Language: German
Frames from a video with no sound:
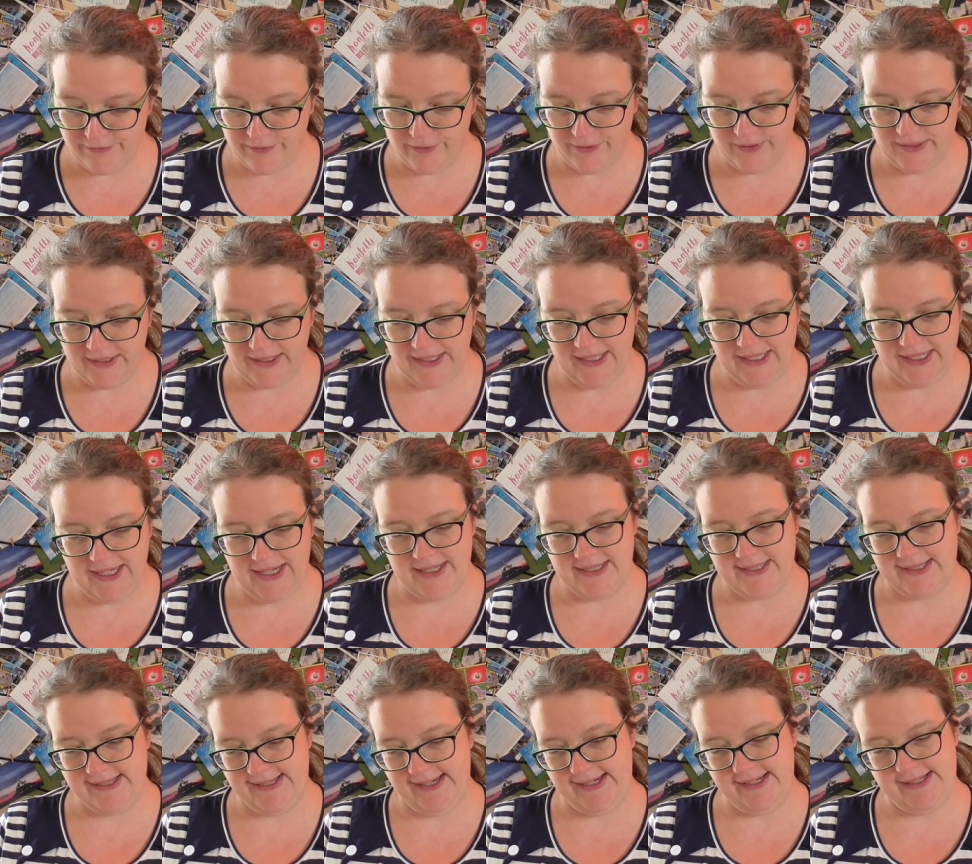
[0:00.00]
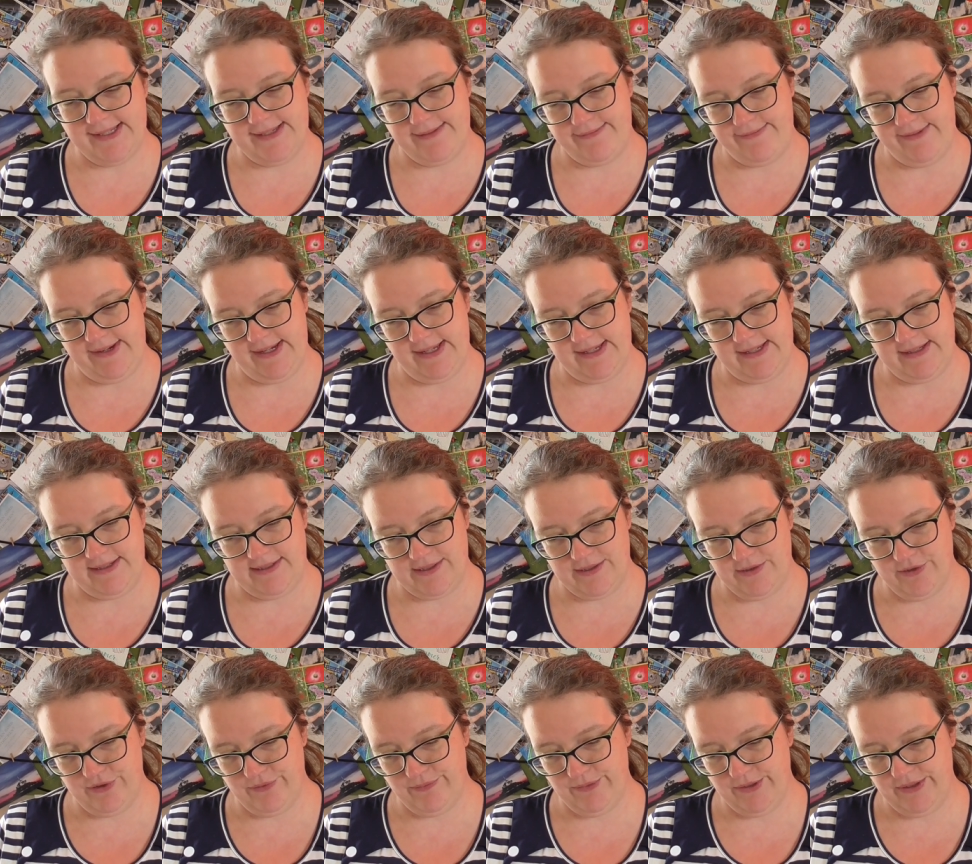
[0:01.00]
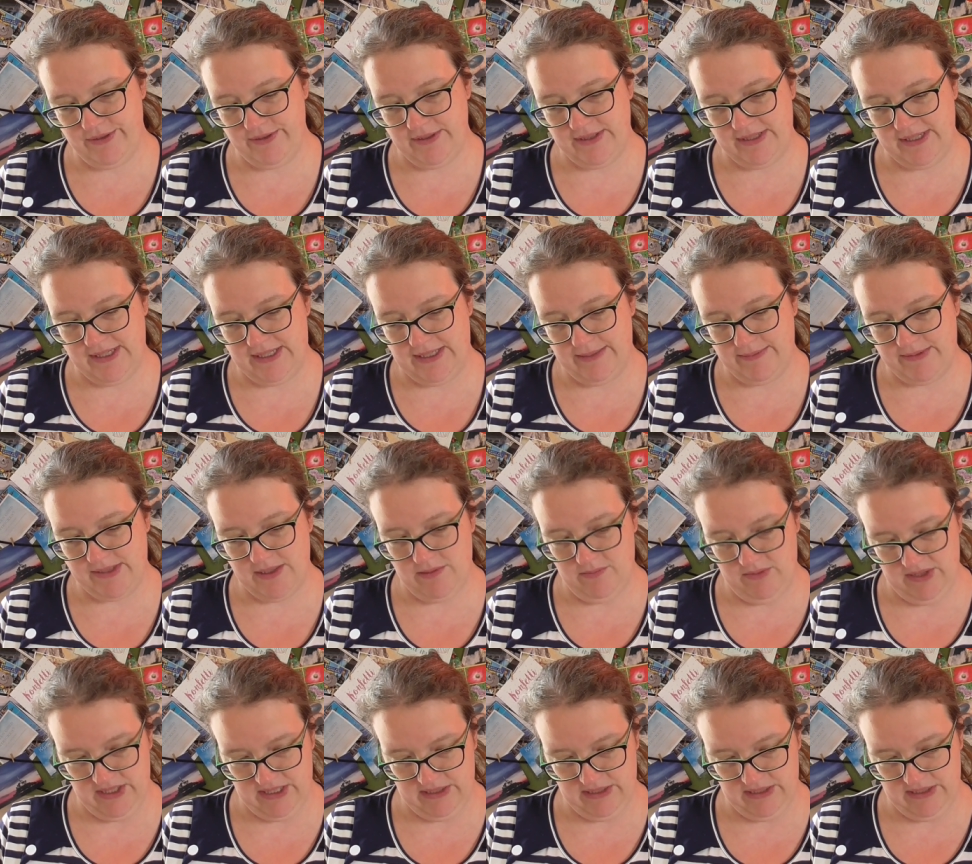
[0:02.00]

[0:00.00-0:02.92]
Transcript: von Regia 6 fertig genommen. Die gibt es